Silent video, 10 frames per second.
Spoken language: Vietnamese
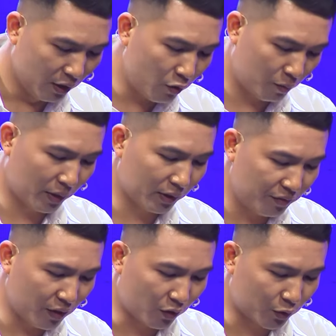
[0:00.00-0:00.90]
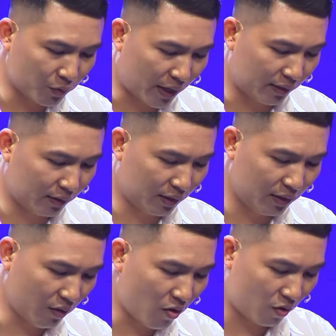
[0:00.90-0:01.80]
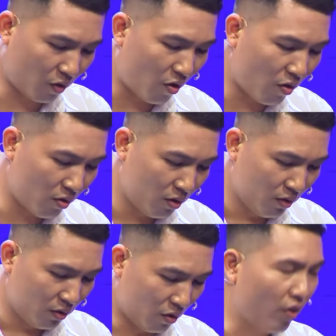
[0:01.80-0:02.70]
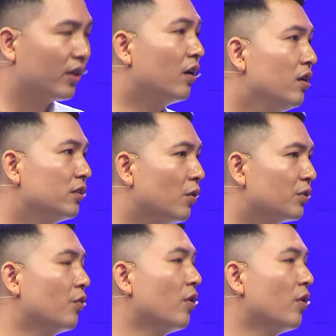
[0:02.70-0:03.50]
Nếu mà nhân viên họ trung thành thì họ có đòi tăng lương trong